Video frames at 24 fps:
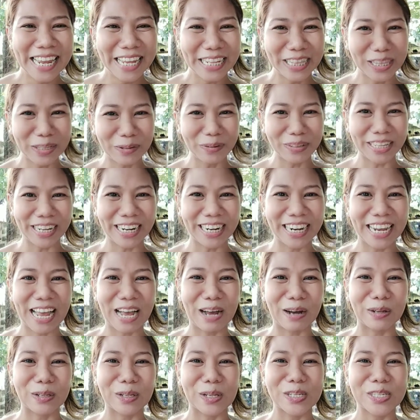Natawa talaga
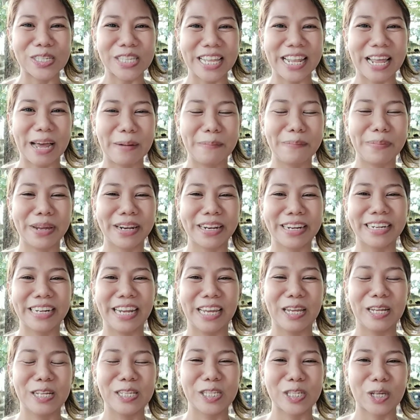ako dun sa lampering
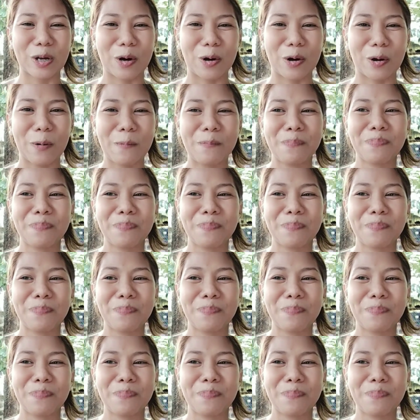na yun. So,